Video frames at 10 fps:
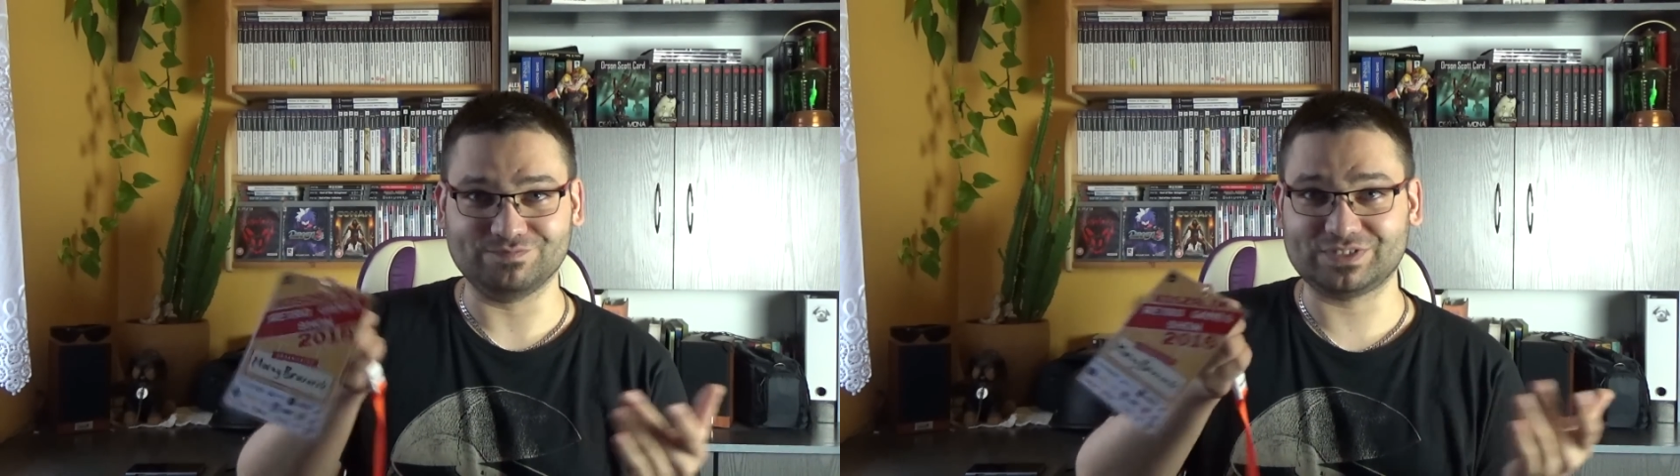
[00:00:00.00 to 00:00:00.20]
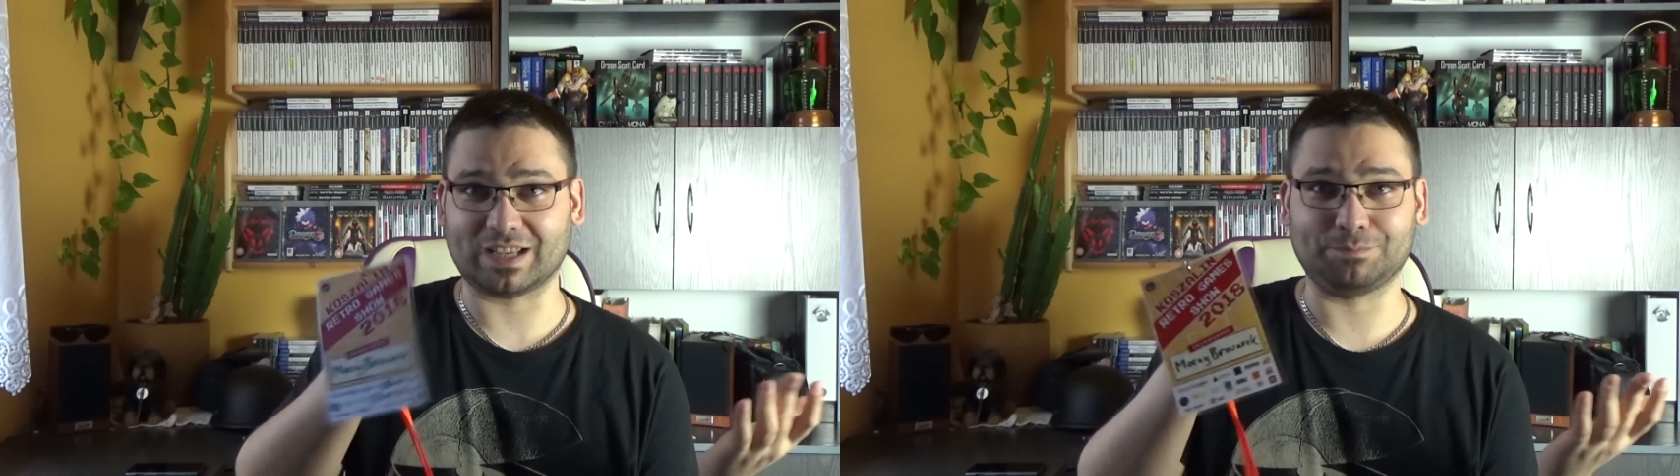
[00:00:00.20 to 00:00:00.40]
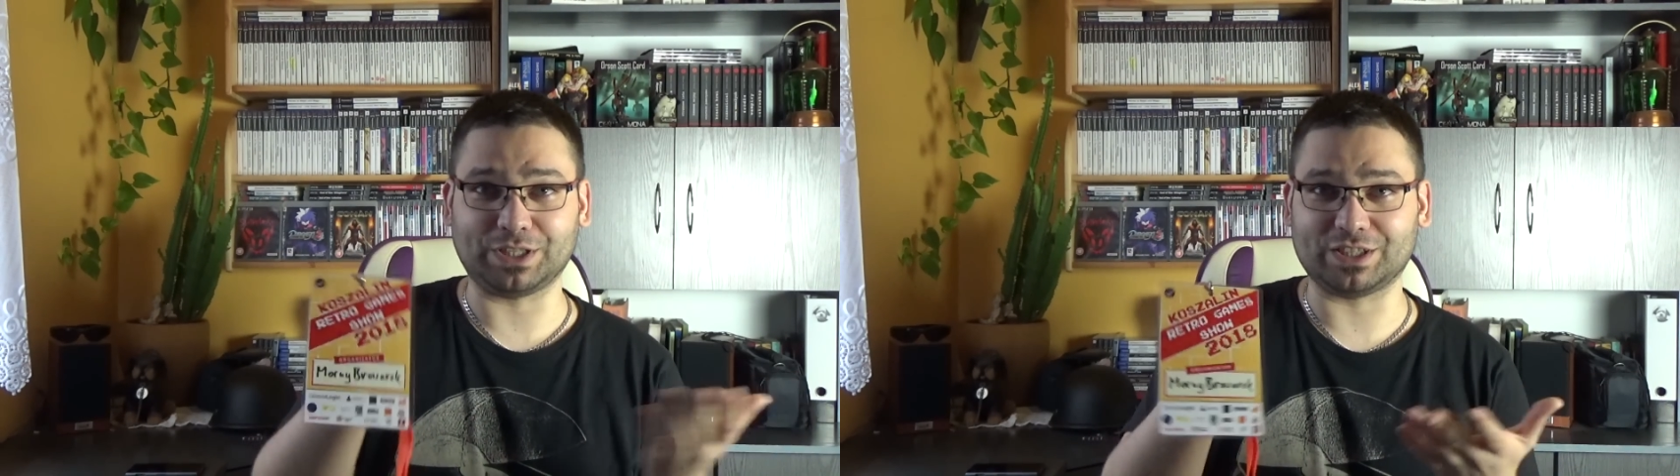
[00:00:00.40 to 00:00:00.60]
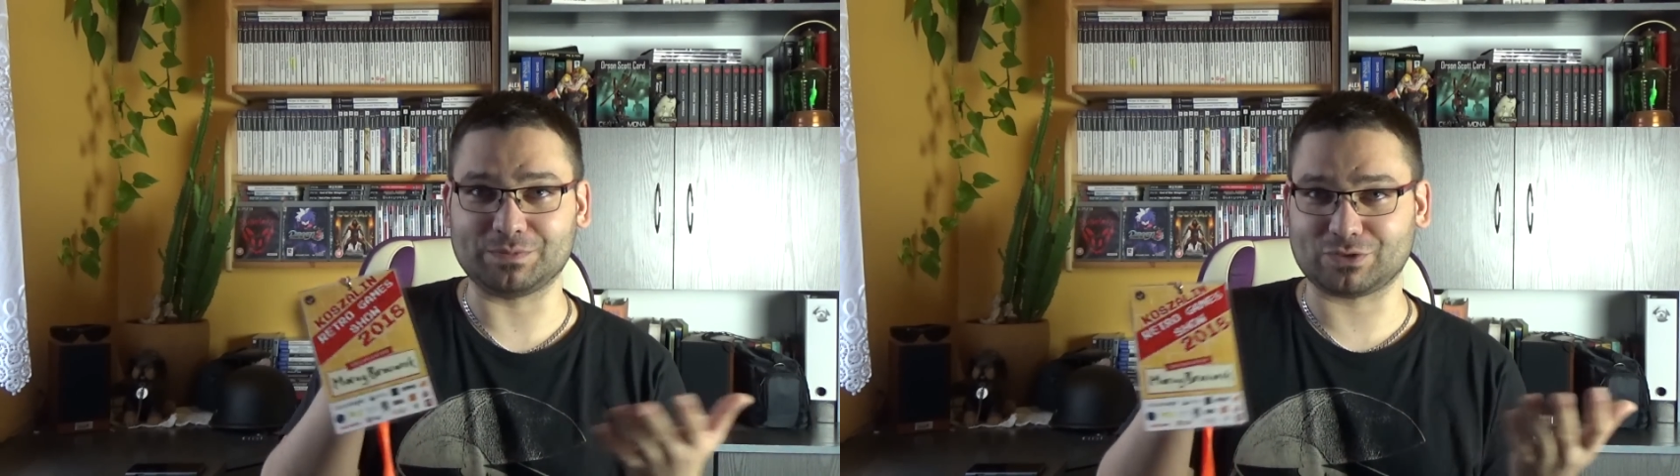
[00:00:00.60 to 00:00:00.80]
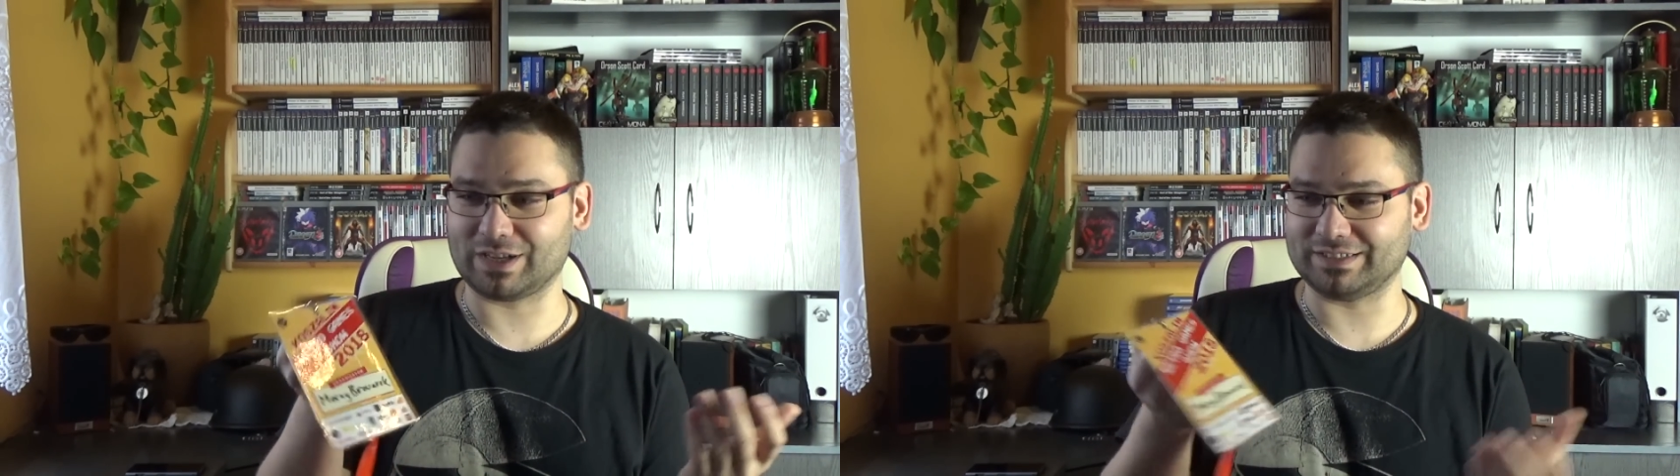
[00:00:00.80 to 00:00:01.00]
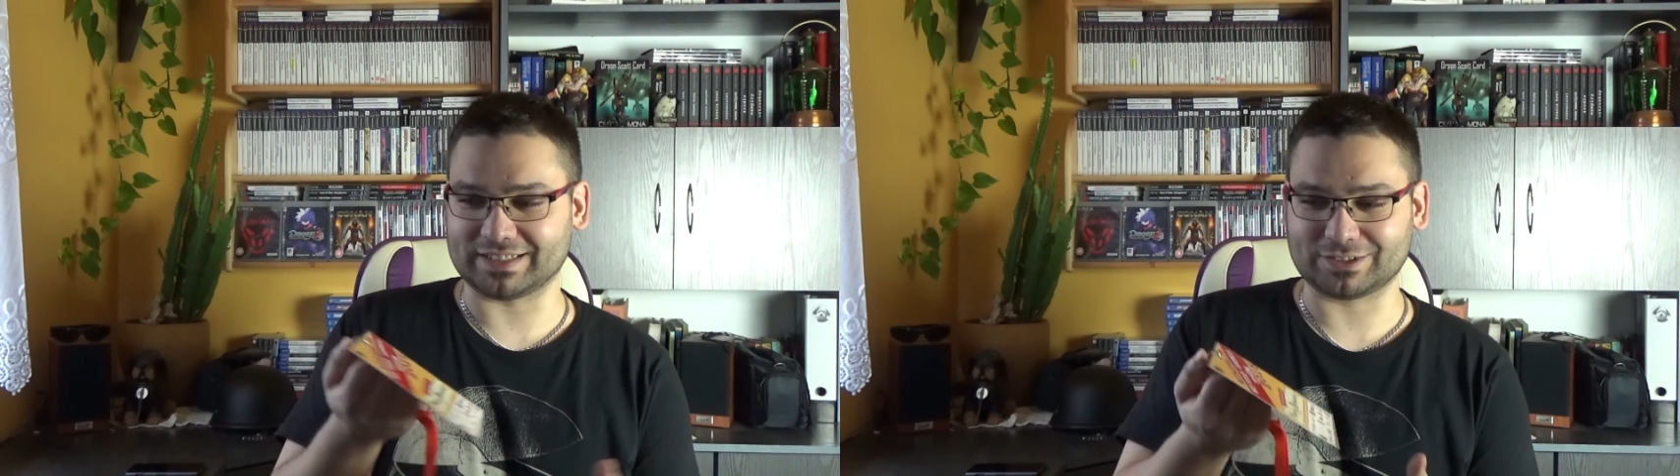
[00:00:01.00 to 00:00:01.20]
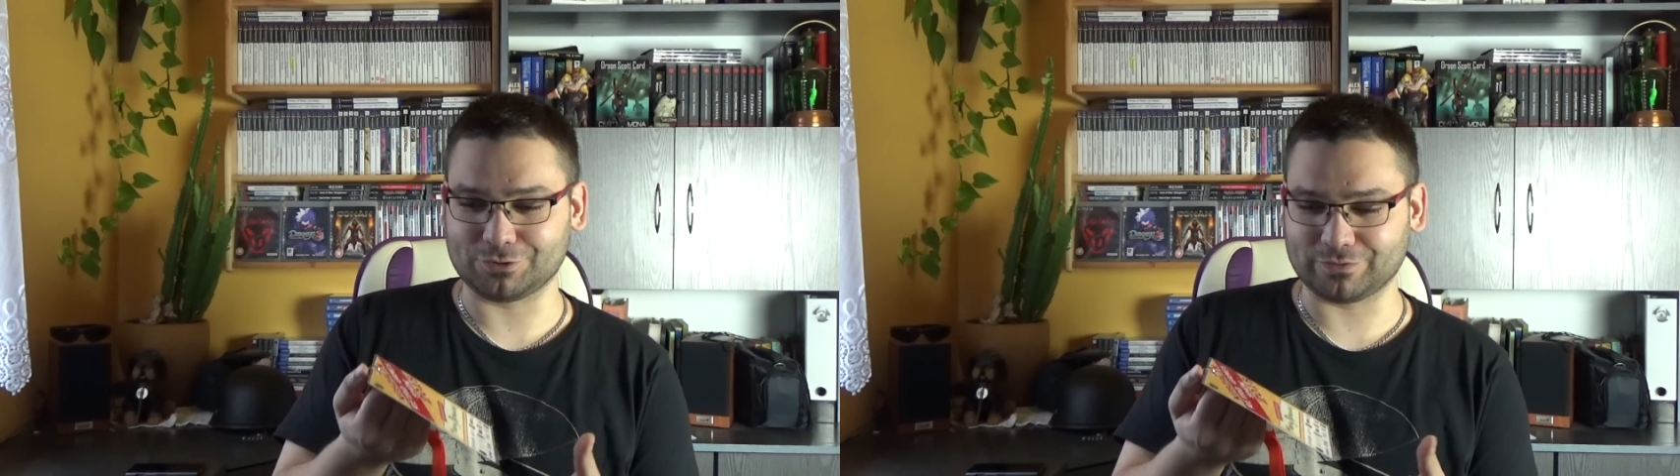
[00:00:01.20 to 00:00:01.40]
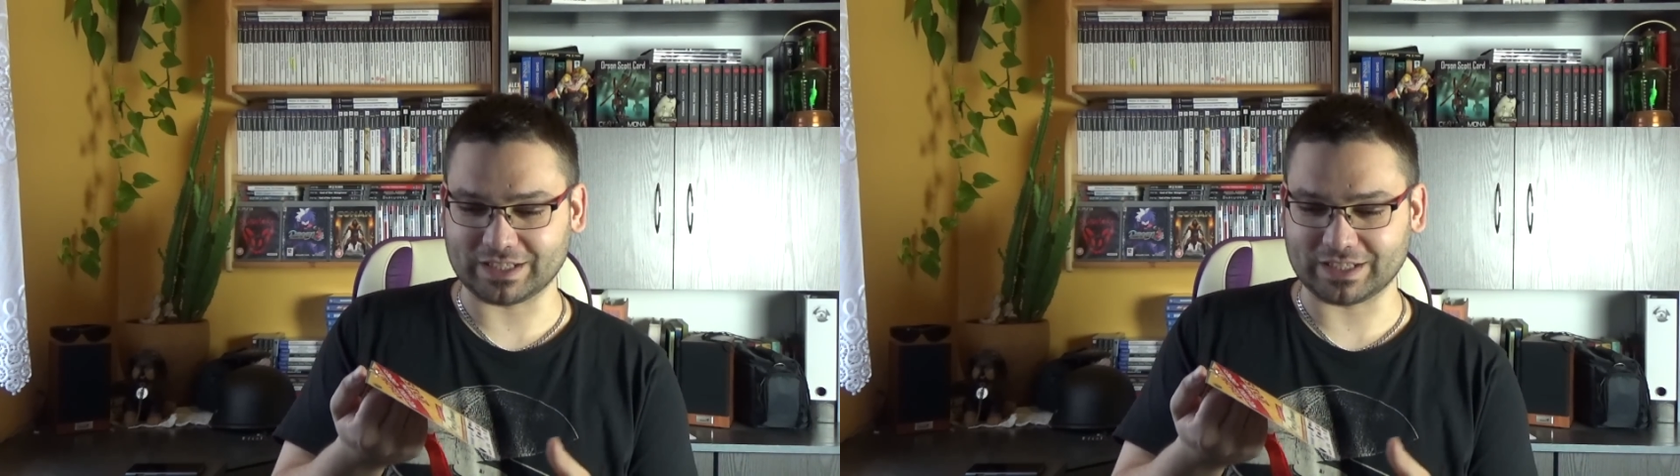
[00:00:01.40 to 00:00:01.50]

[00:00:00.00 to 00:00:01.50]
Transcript: sam jednym z organizatorów.